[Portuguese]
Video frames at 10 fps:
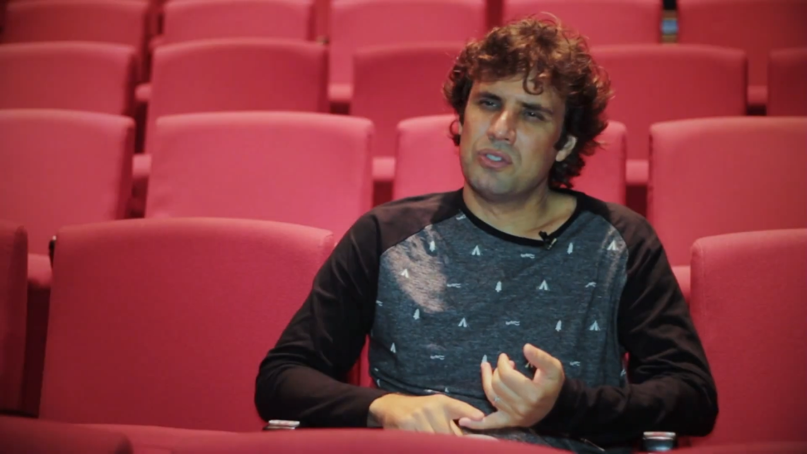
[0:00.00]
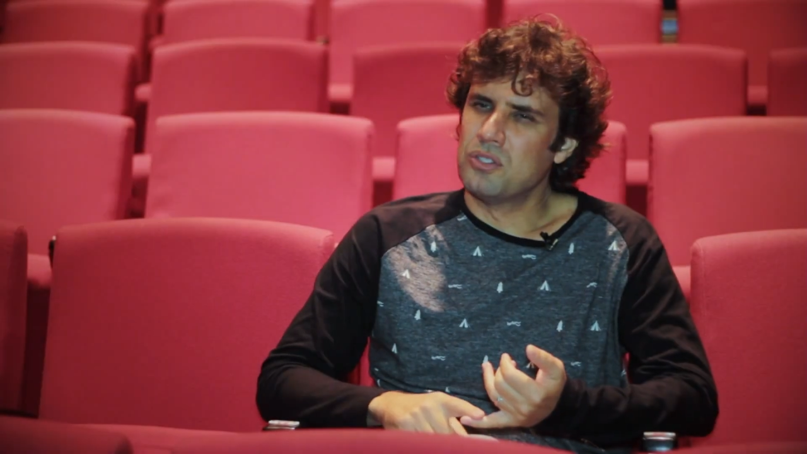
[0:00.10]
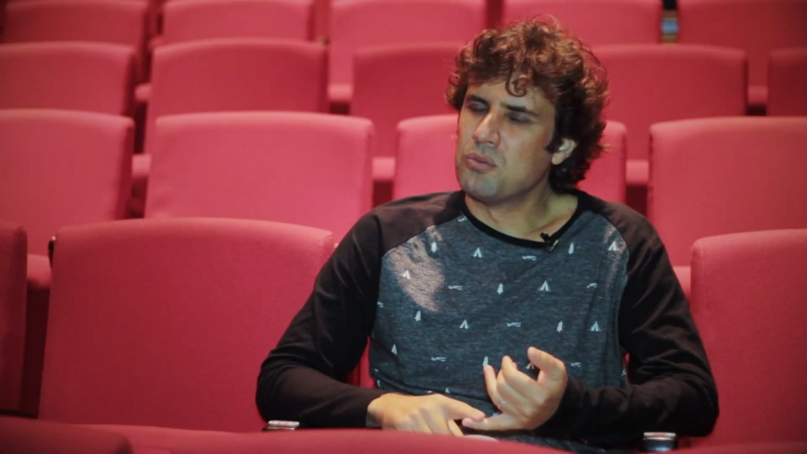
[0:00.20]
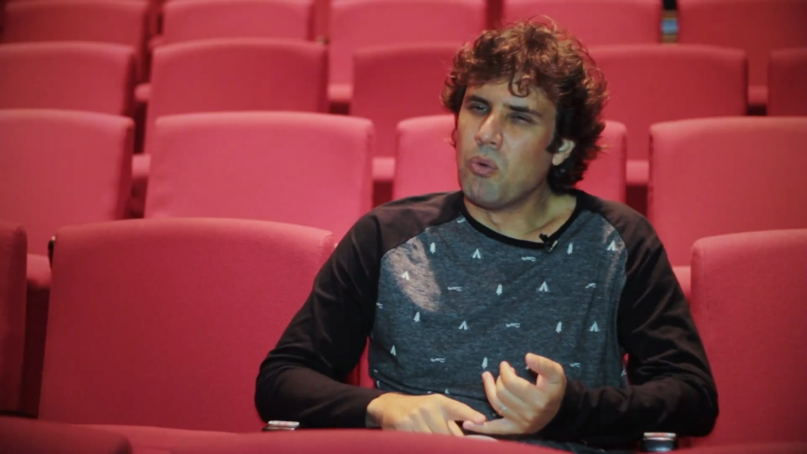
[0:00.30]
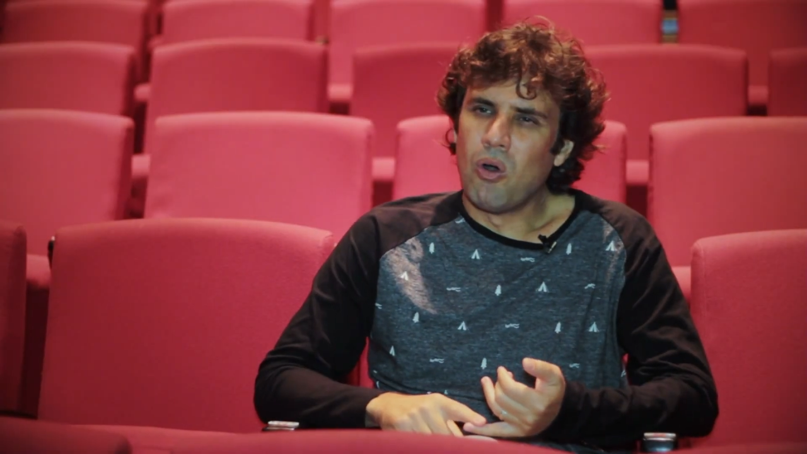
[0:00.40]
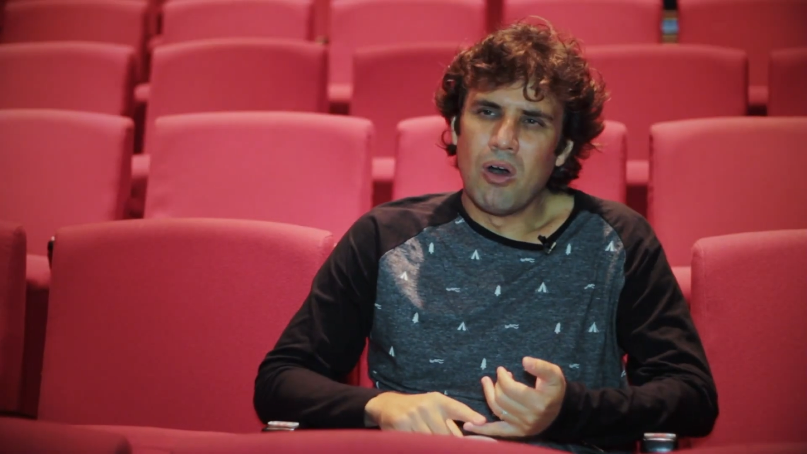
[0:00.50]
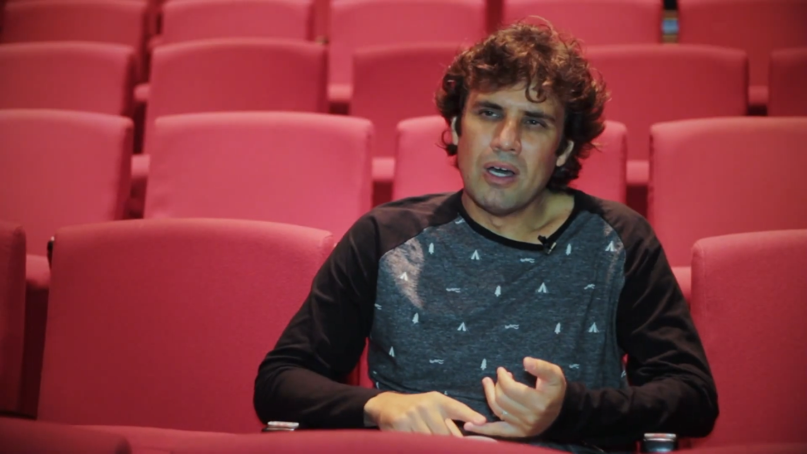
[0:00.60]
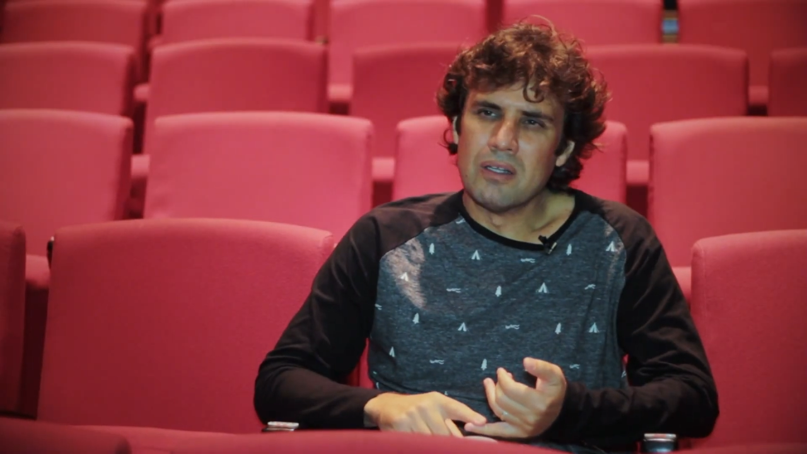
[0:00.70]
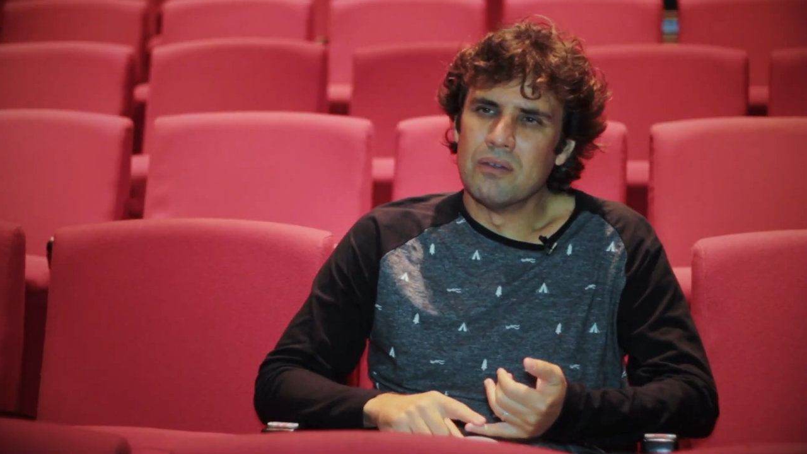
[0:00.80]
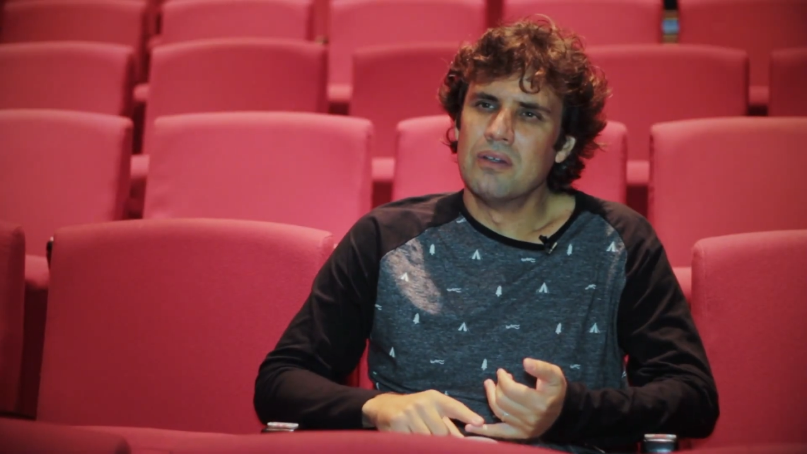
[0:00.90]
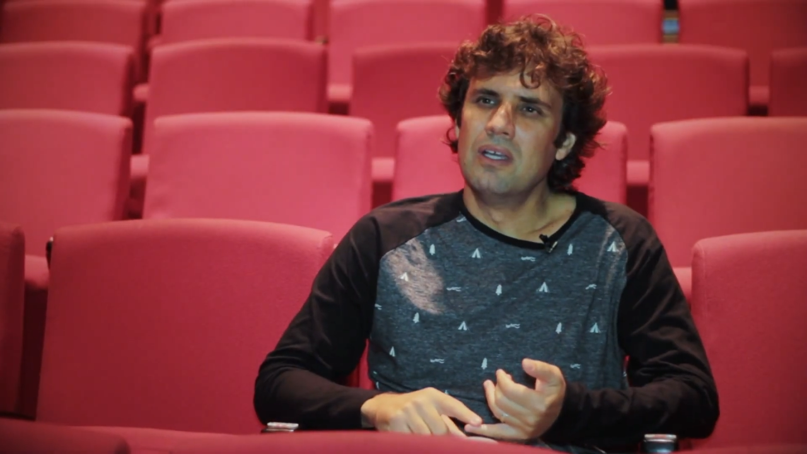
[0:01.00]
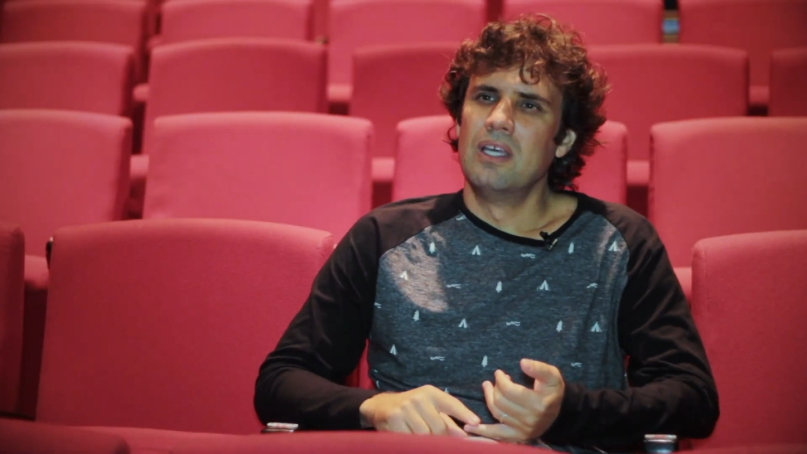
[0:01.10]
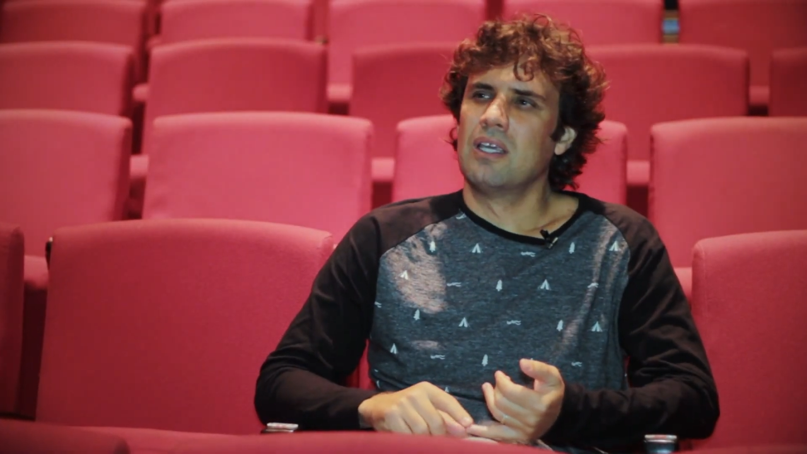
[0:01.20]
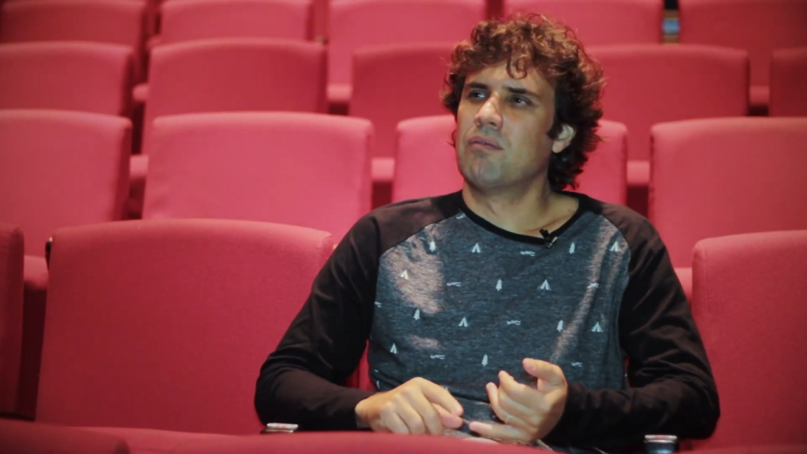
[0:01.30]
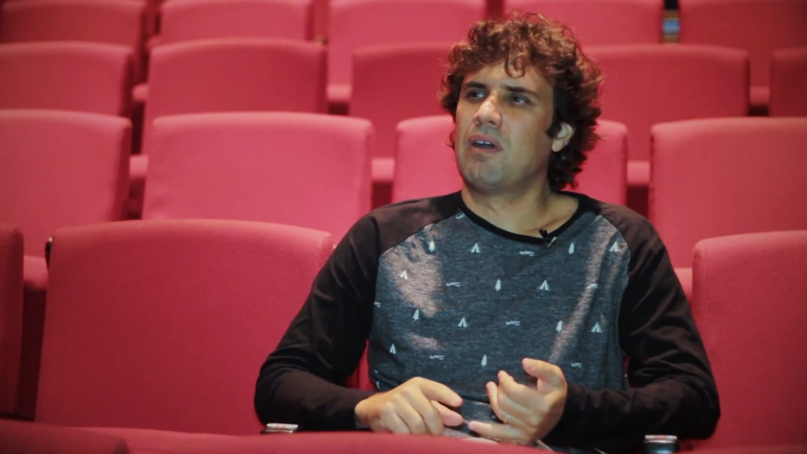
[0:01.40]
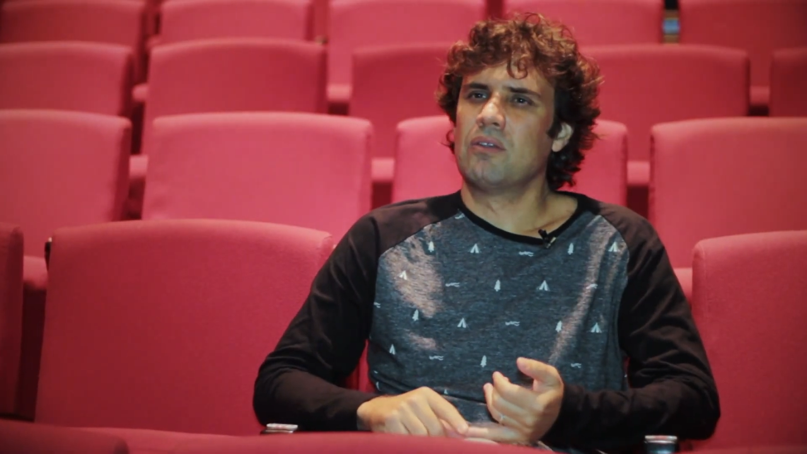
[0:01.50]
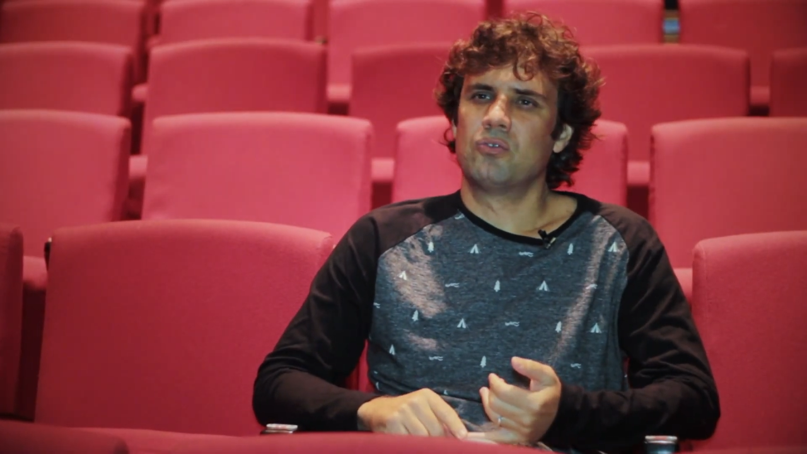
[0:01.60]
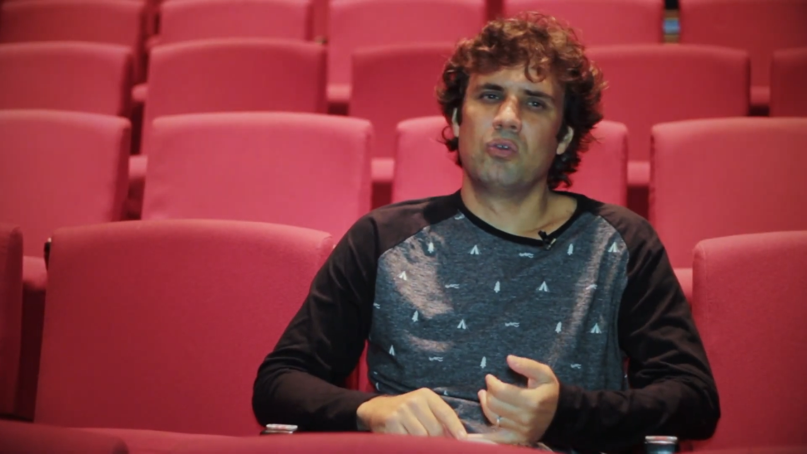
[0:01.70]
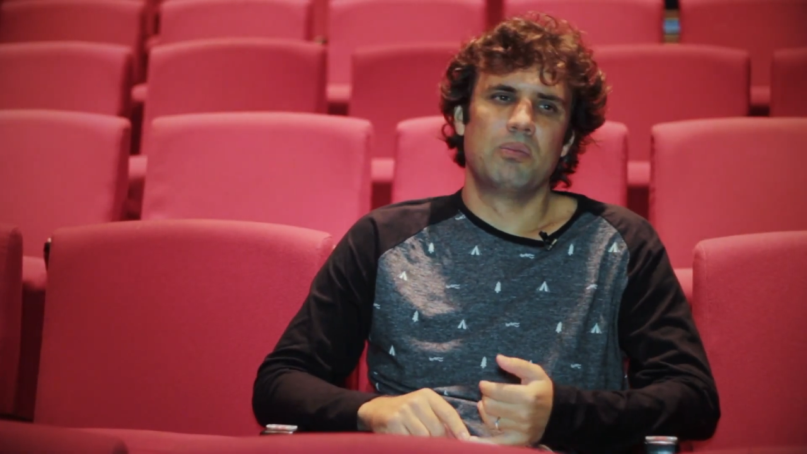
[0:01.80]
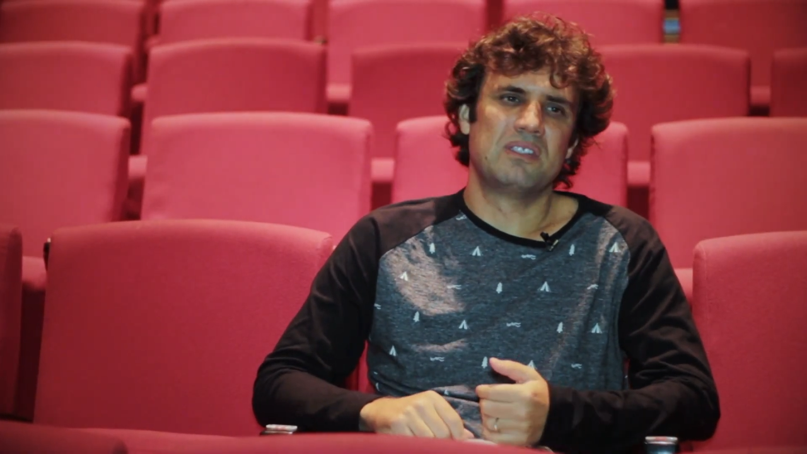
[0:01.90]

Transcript: onde eles moram, que falam sobre